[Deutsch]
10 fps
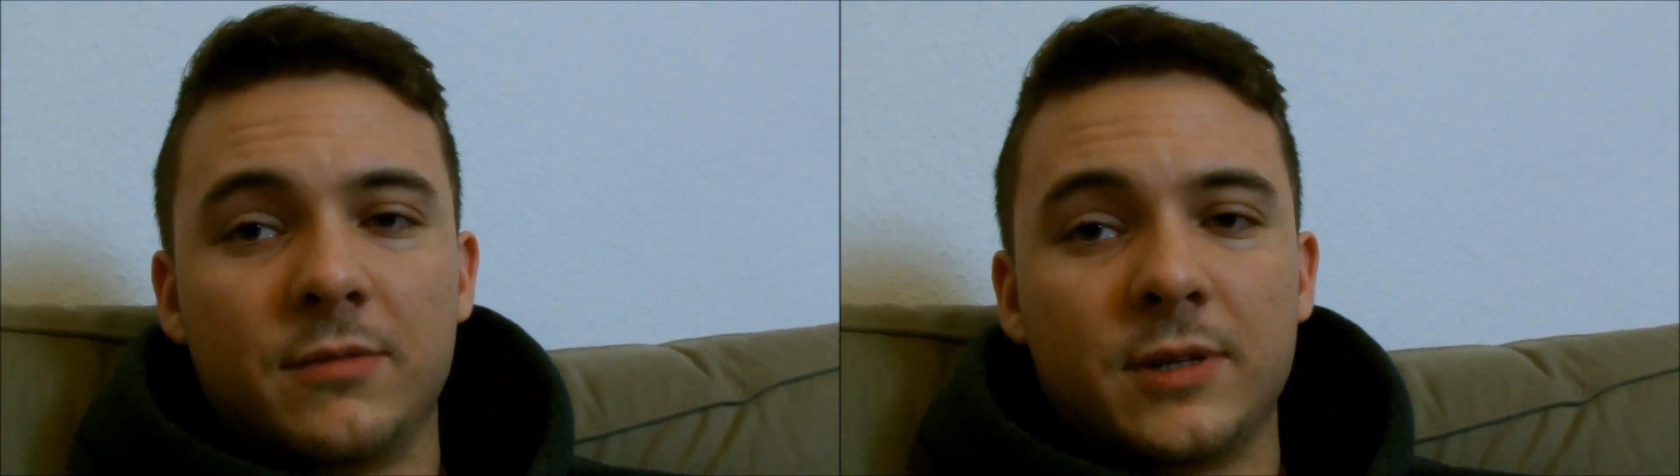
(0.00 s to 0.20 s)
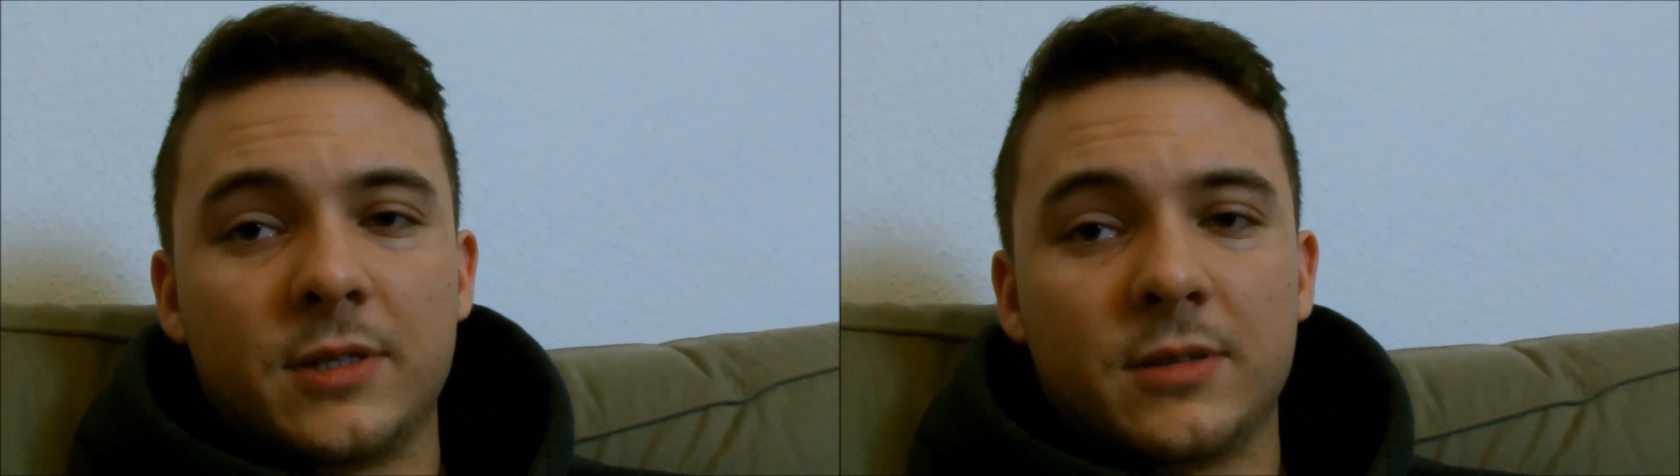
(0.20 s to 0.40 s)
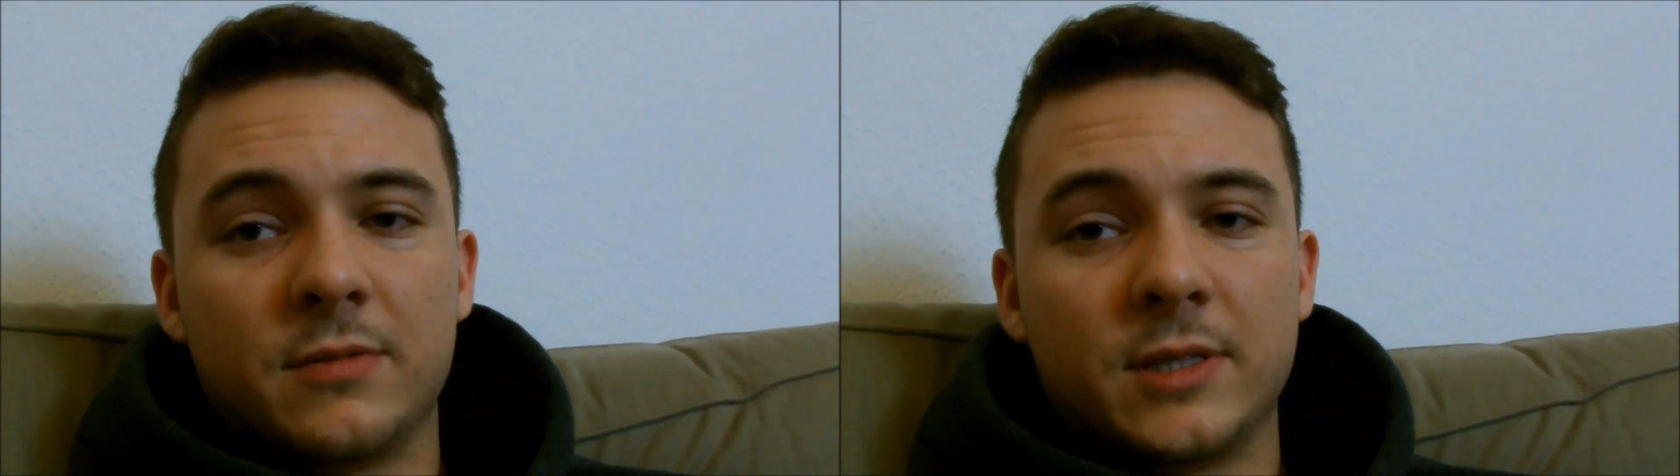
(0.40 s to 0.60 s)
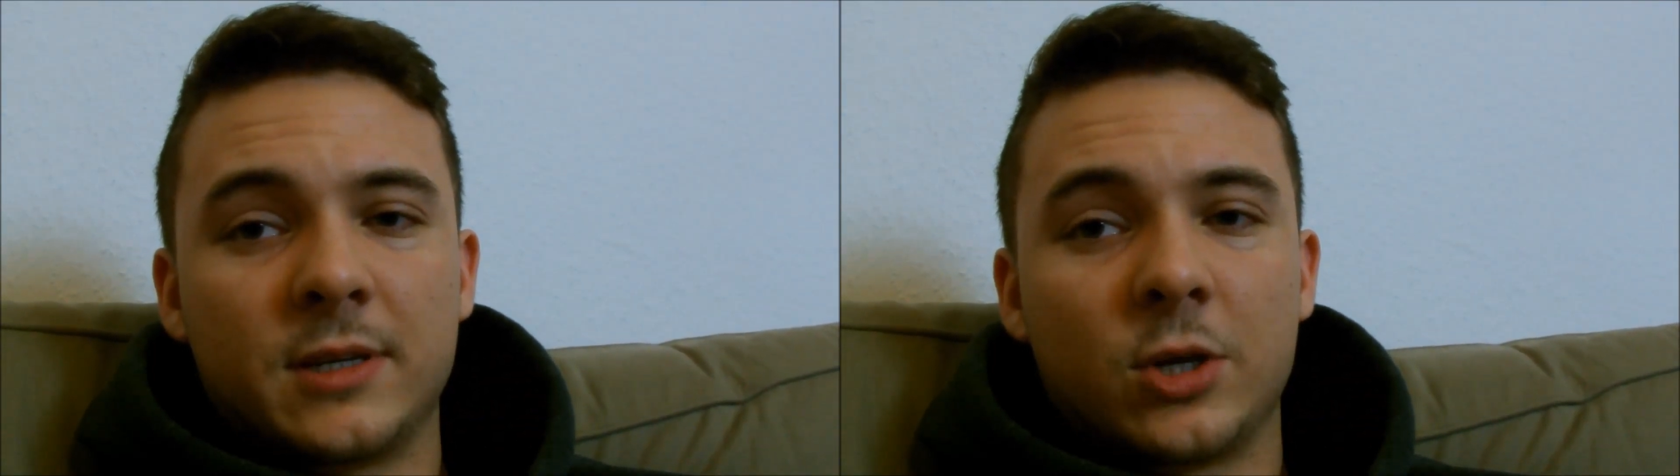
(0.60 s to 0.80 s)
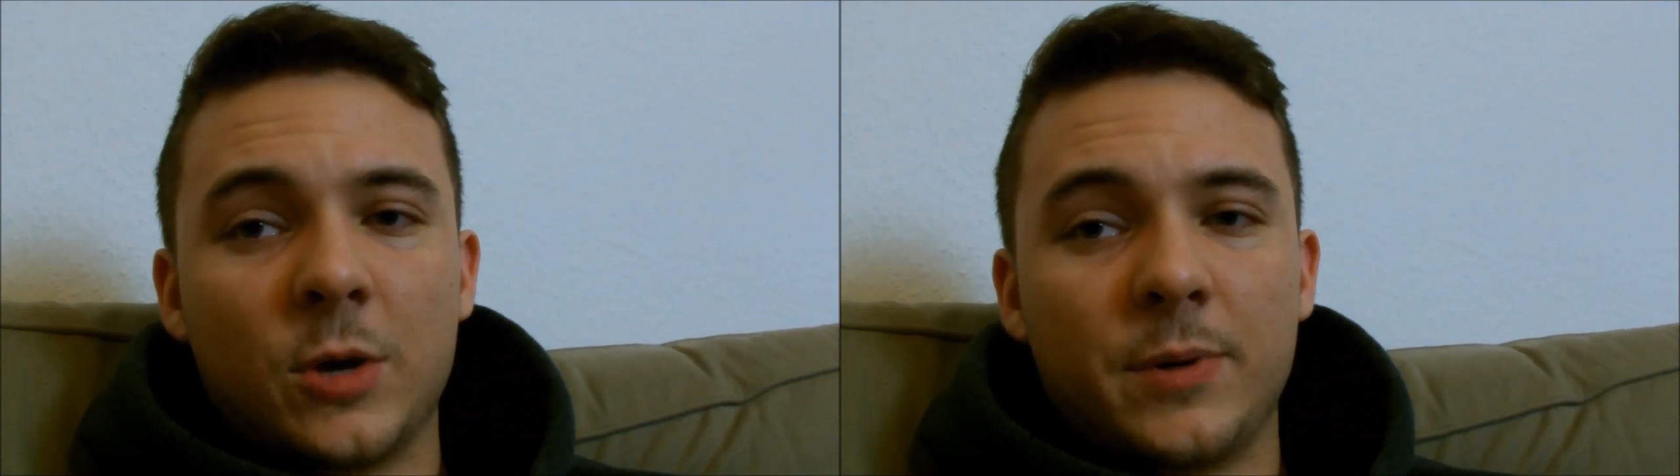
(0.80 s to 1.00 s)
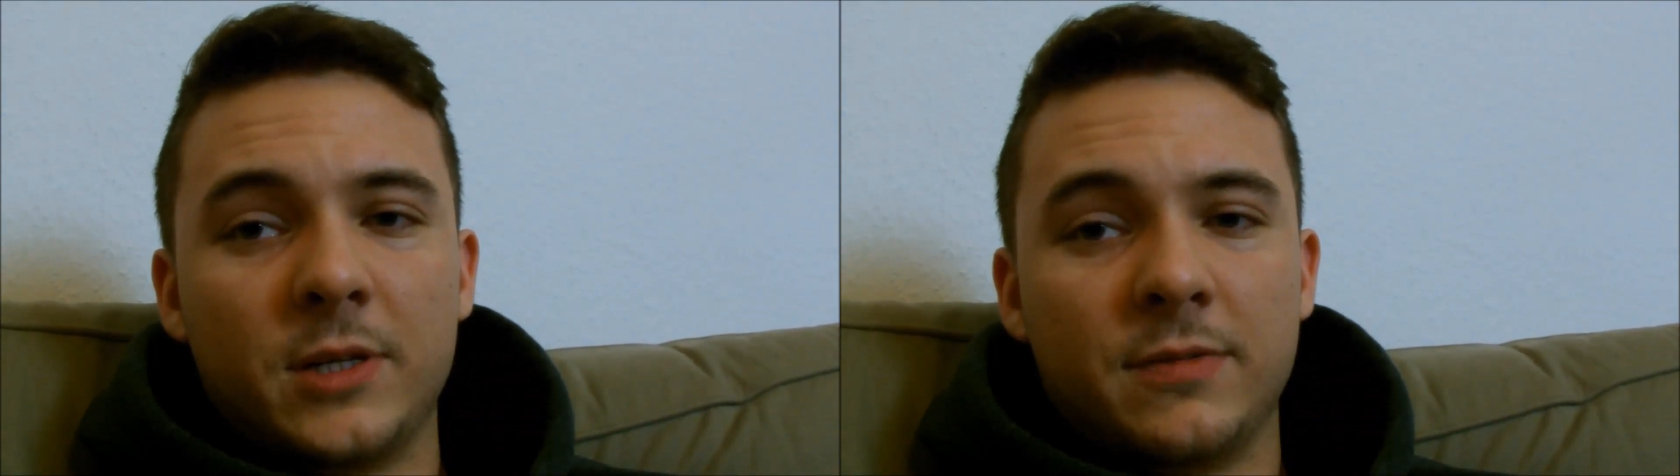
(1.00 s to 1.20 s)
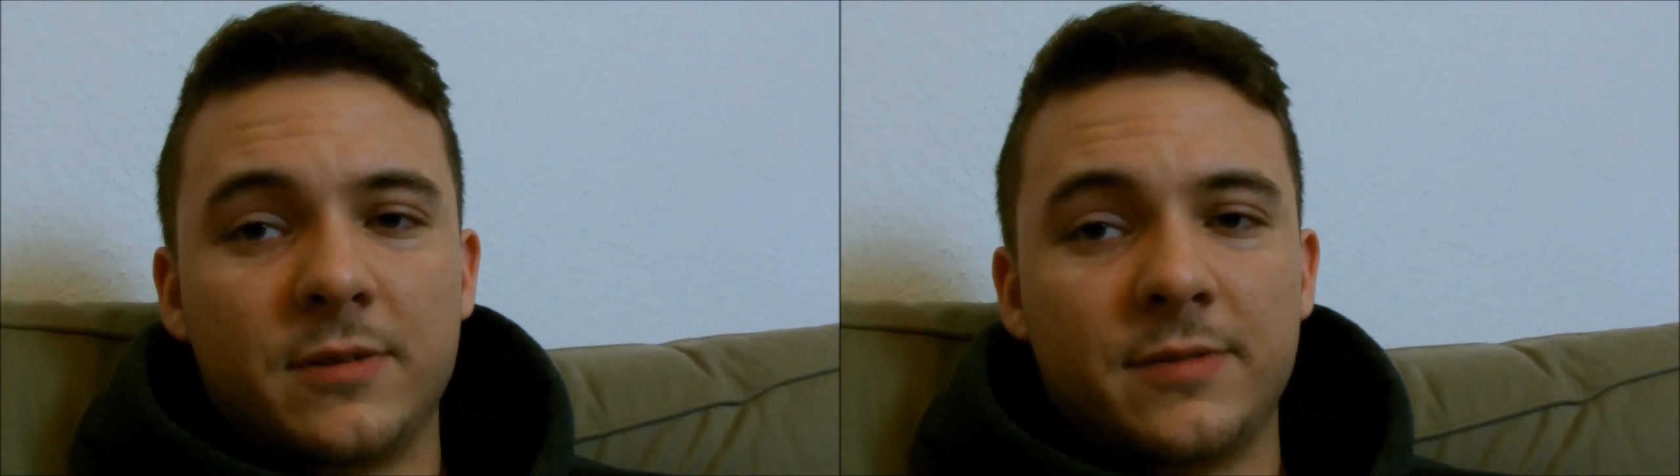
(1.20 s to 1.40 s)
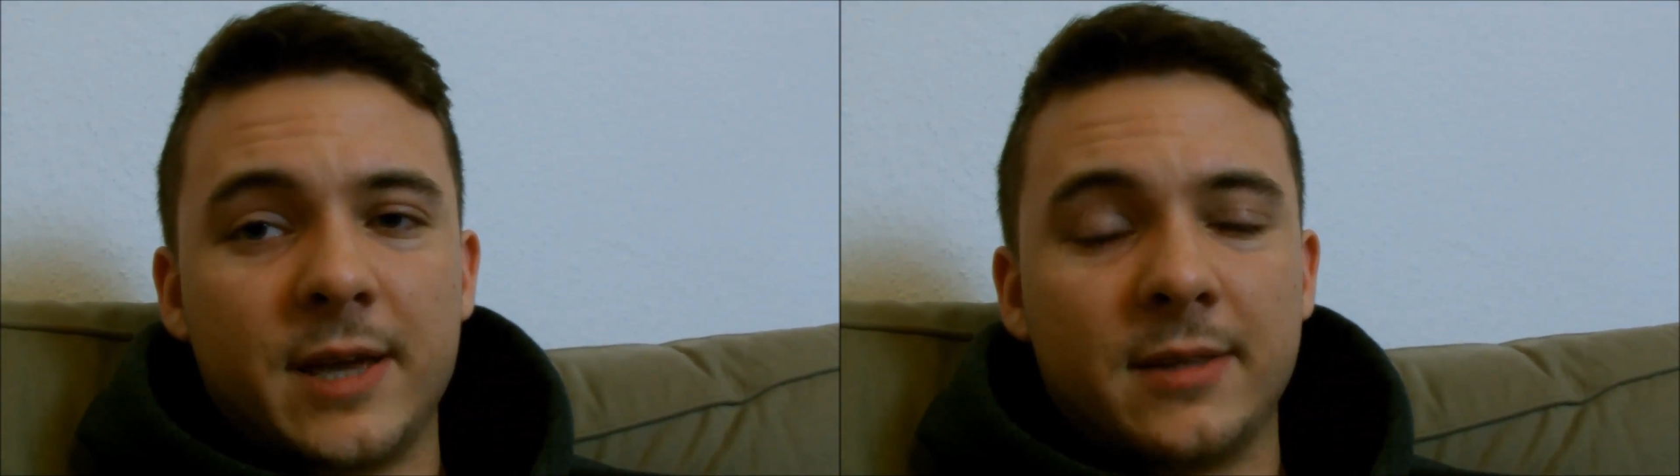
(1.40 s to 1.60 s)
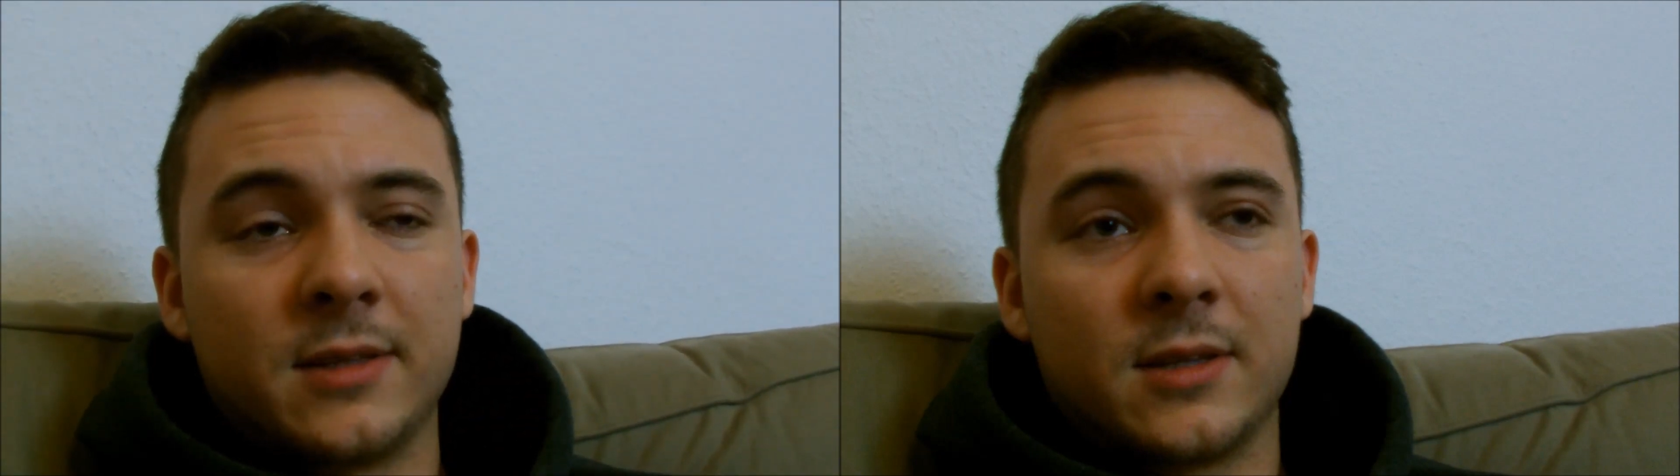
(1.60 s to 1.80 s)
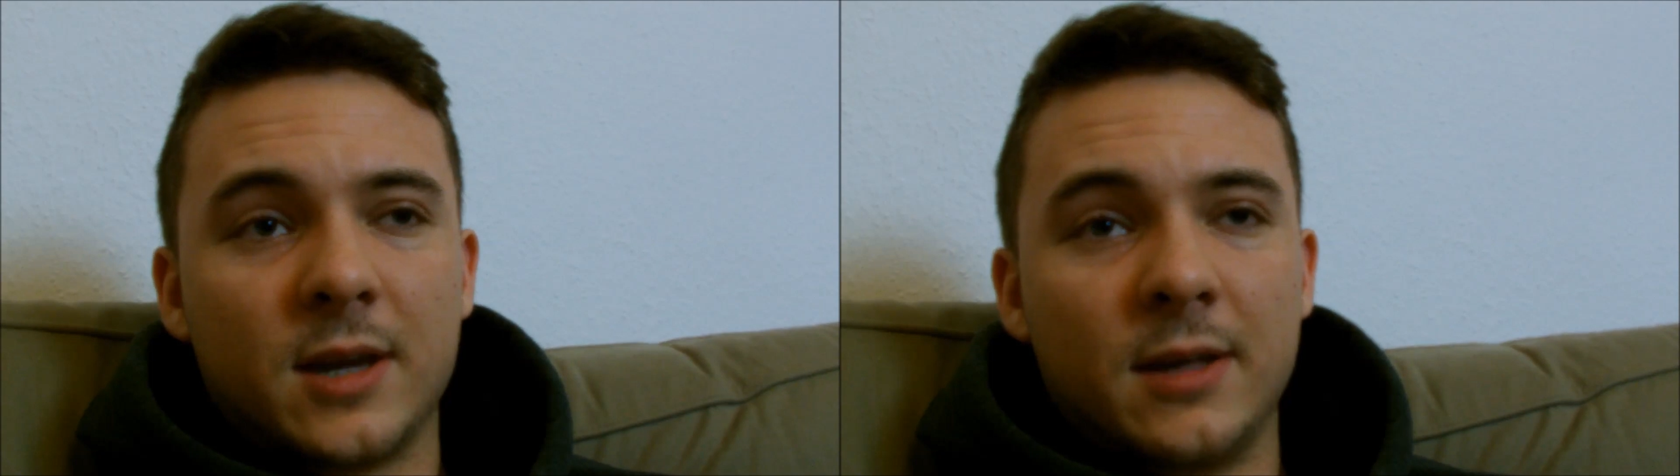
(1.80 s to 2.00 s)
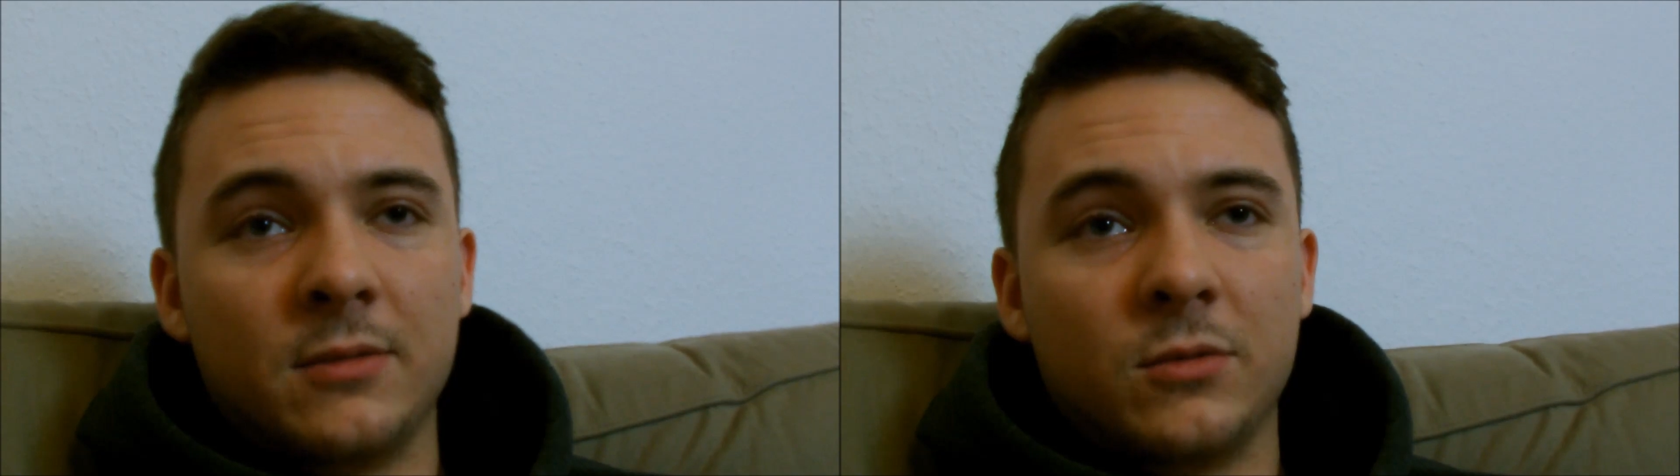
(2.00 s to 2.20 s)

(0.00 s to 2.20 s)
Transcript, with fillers: was, was der Körper nicht verwerten kann